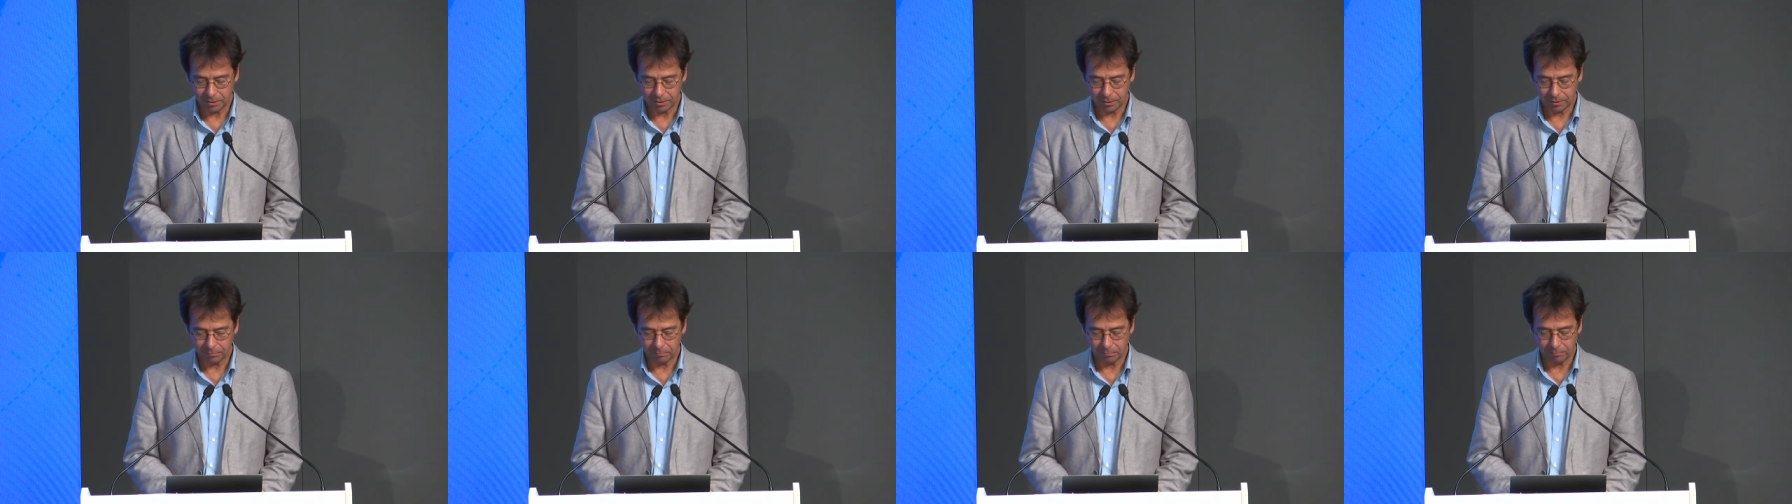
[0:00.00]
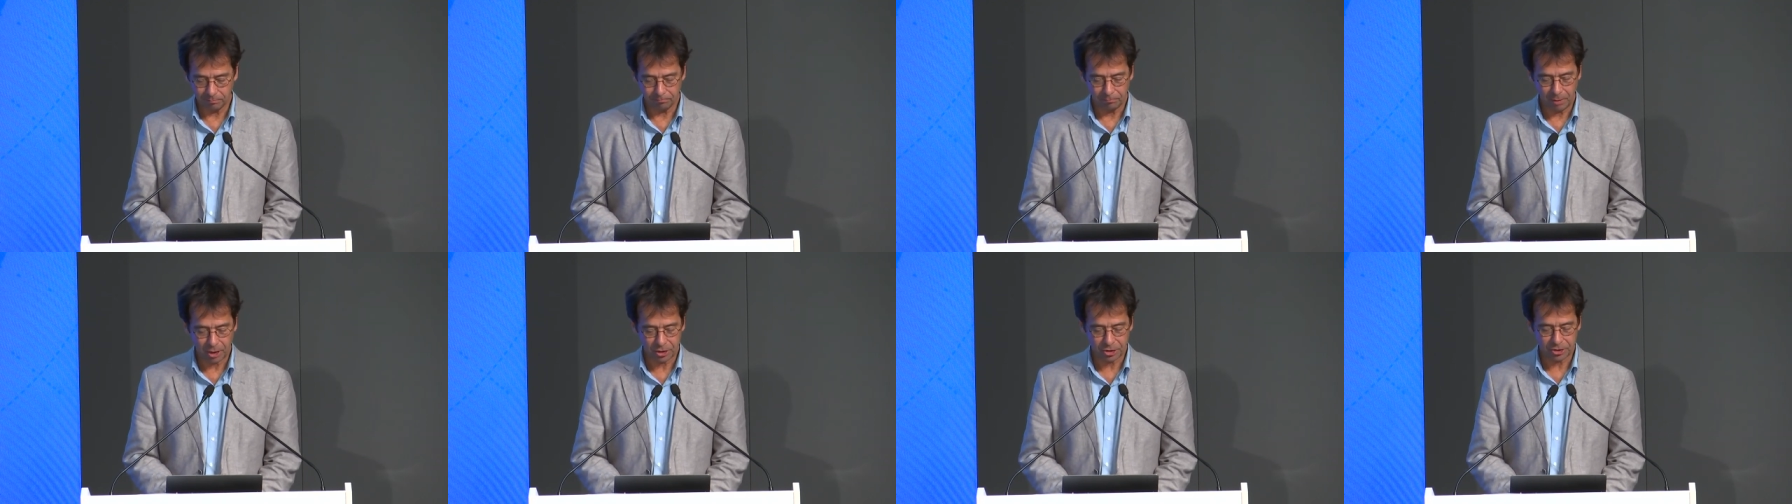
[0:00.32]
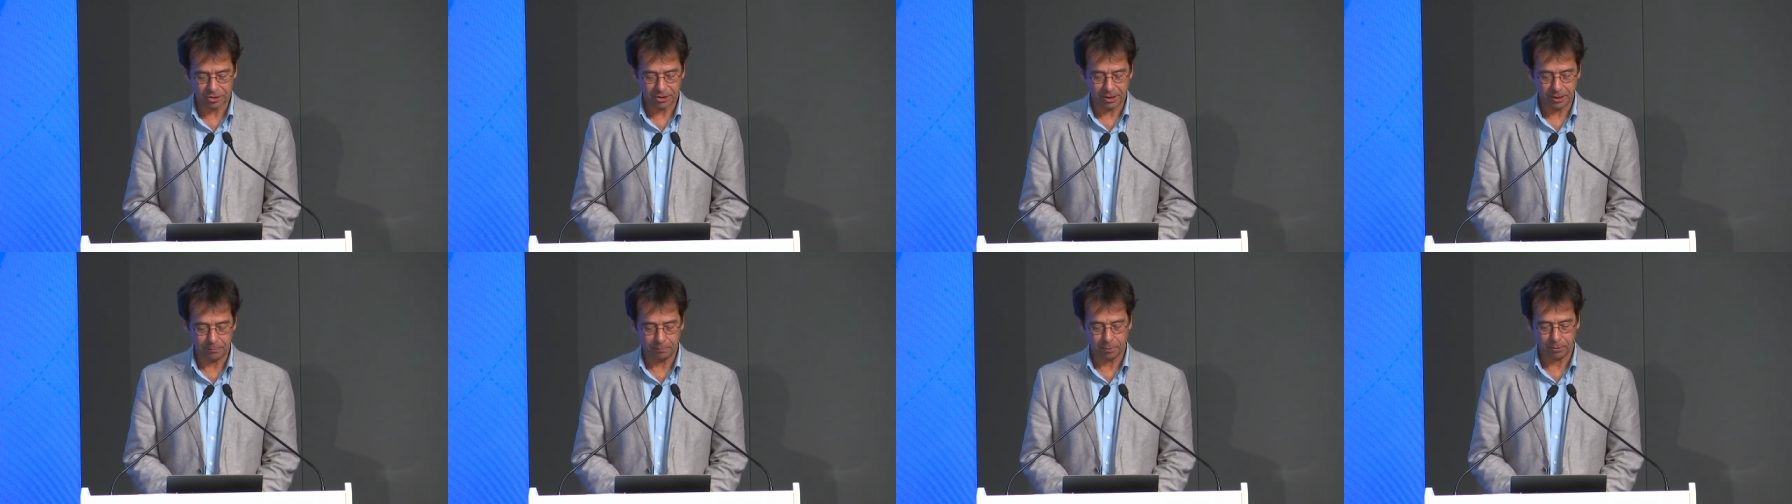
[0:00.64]
est
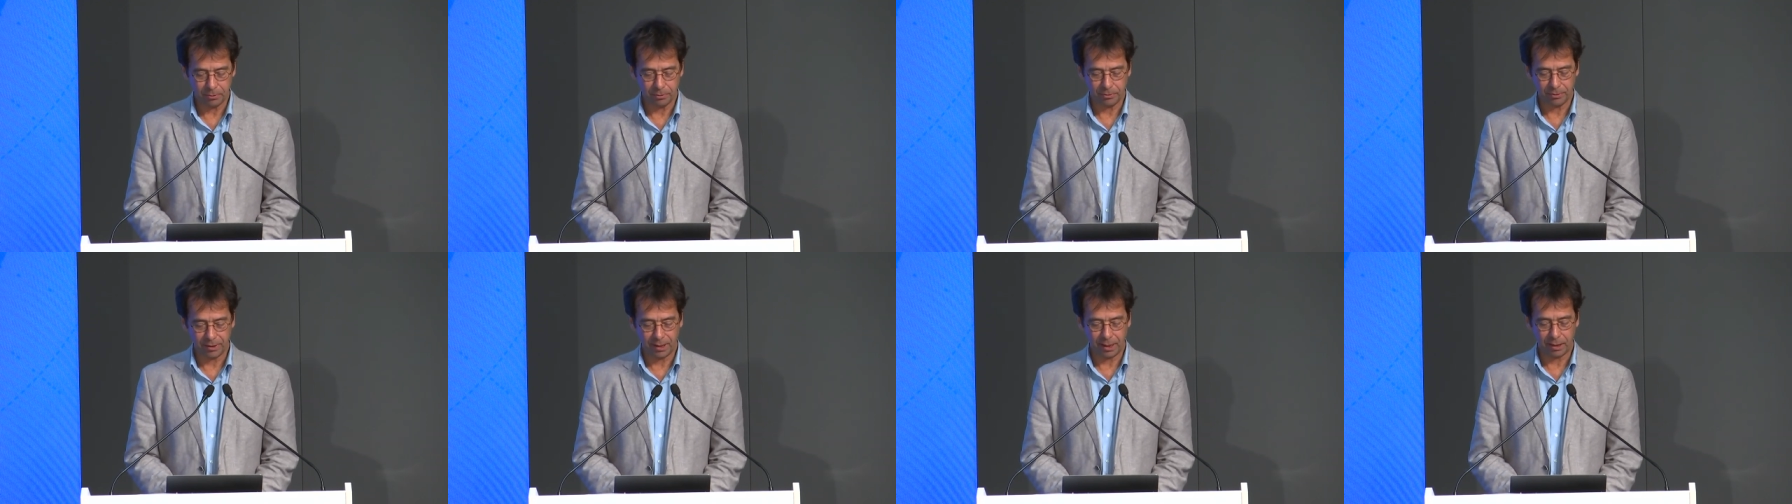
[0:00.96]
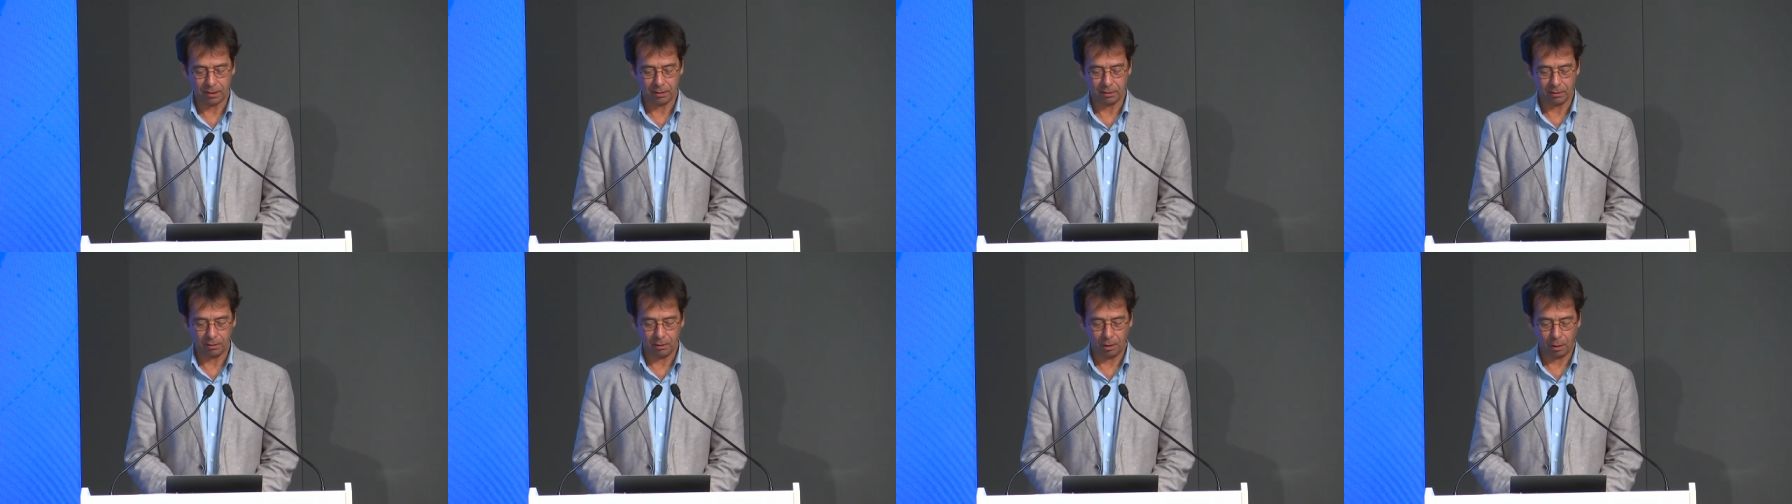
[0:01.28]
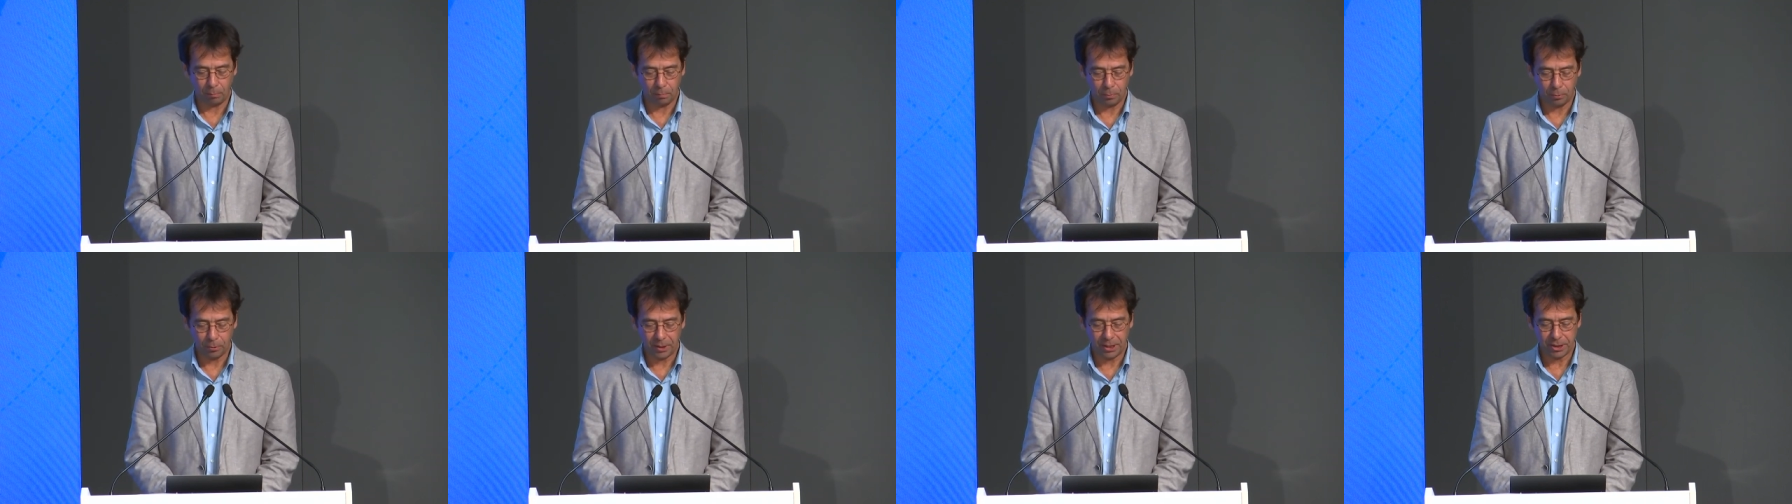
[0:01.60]
bien plus
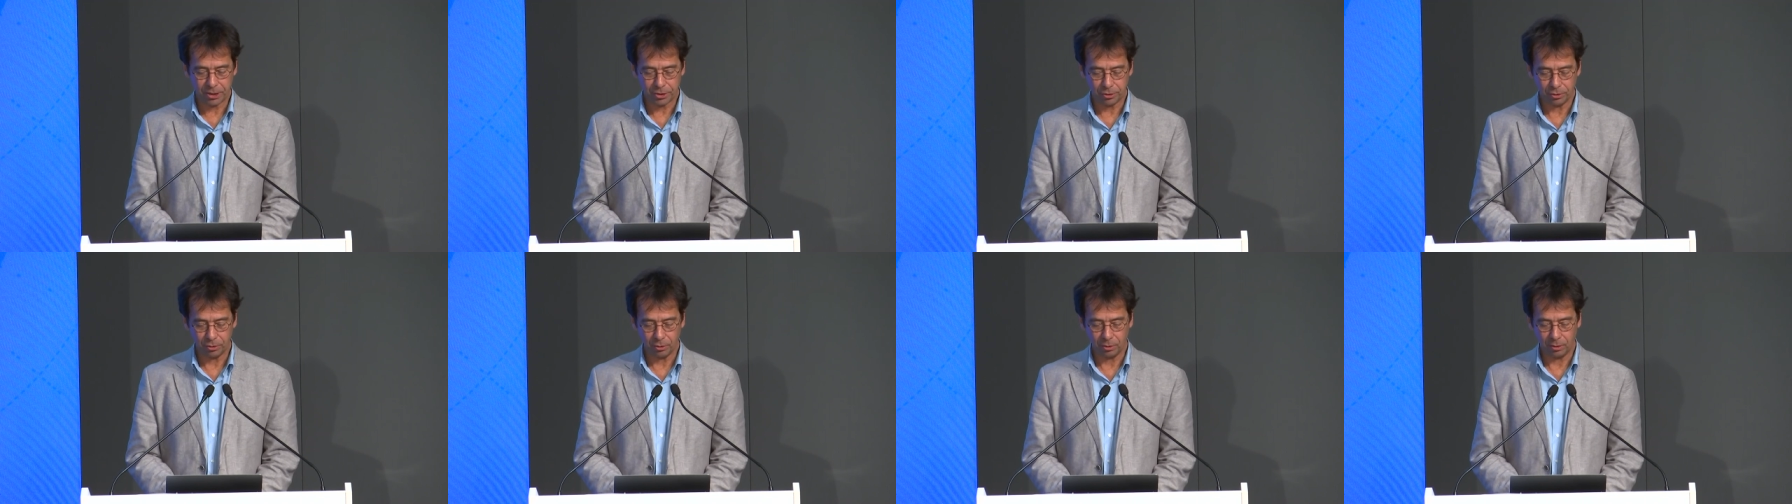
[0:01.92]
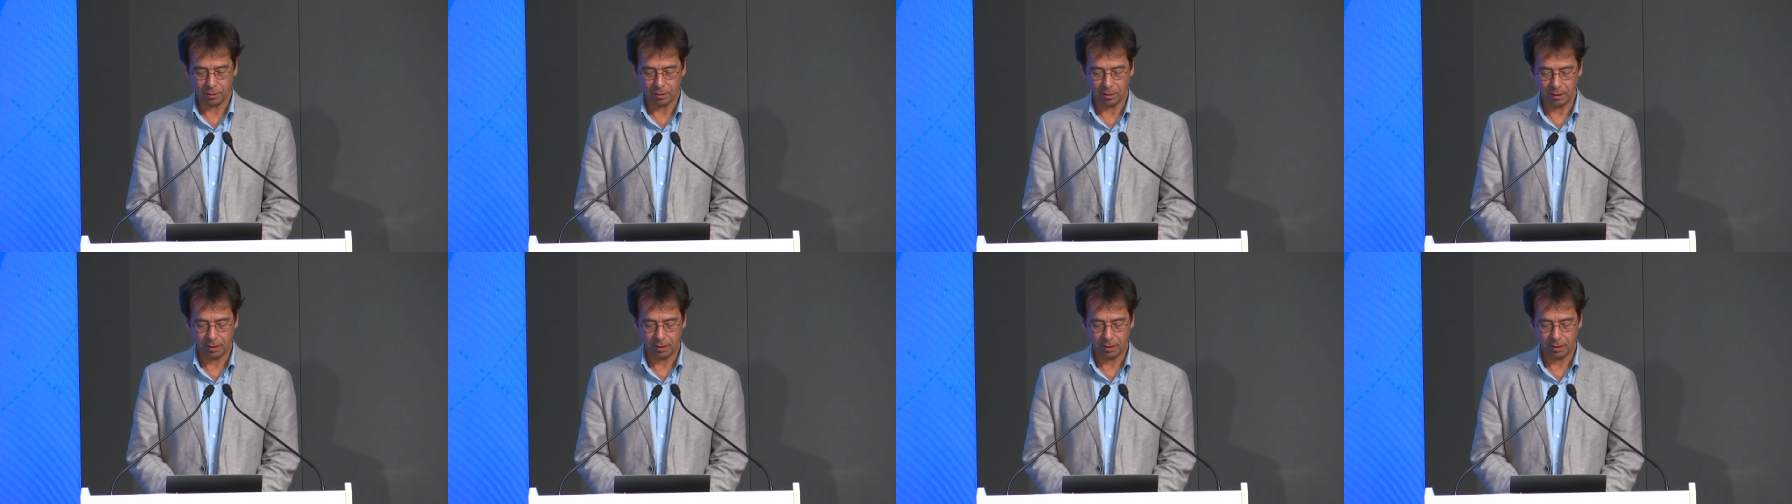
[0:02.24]
profonde